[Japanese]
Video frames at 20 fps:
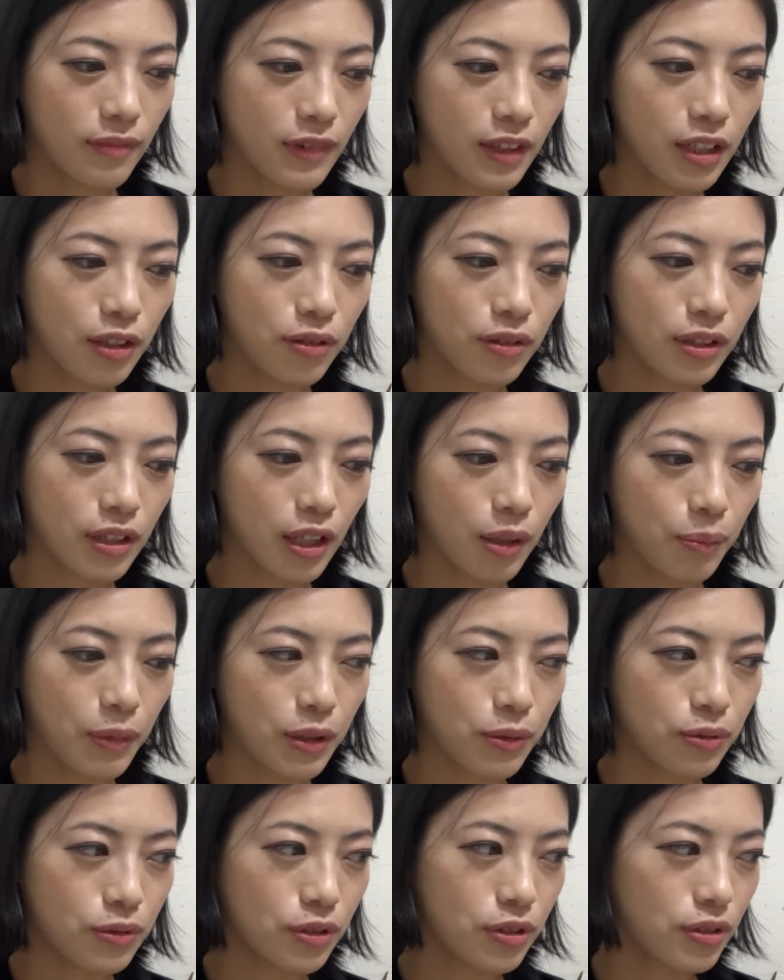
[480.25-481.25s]
なので
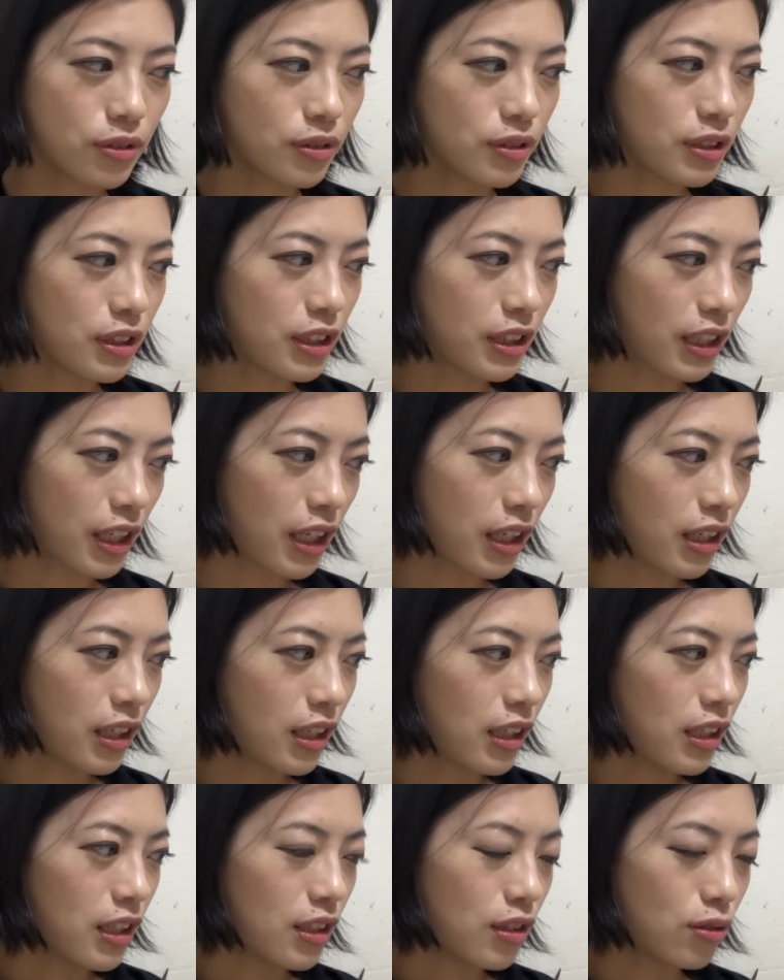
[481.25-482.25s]
普通にね
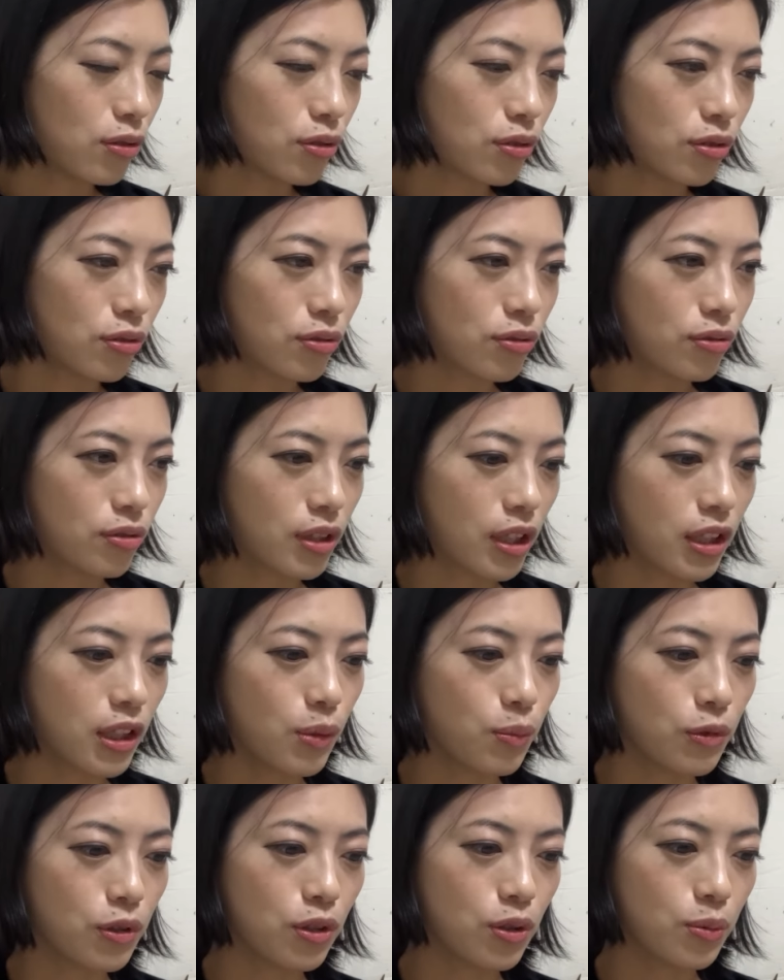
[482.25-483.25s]
そういうのを買って
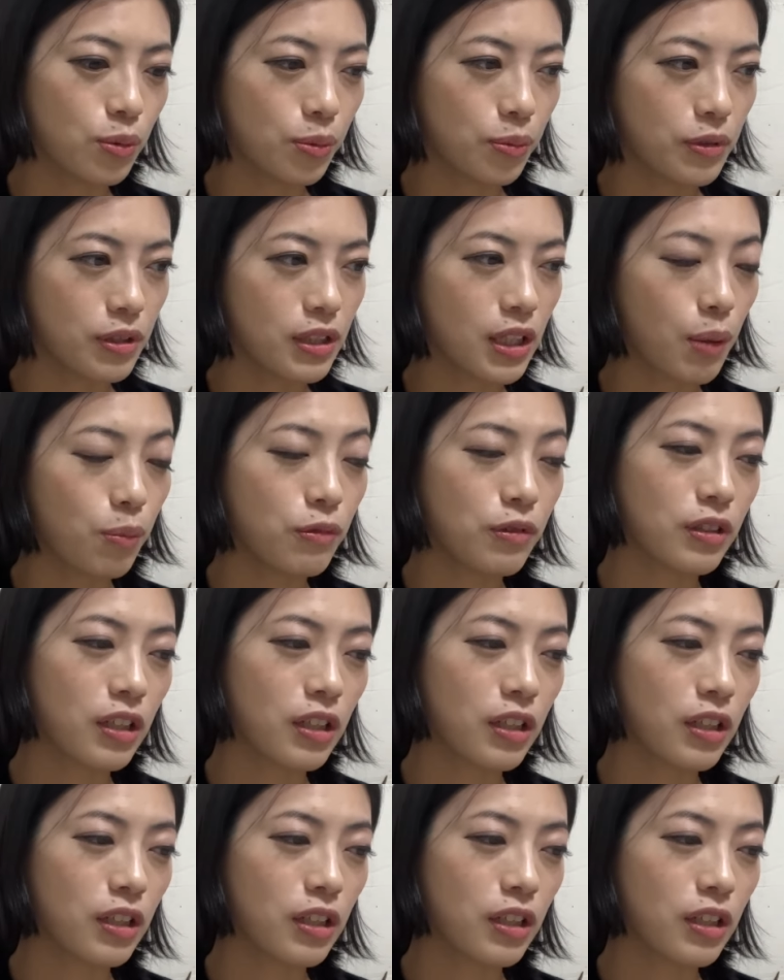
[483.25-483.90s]
もいいと思います。寒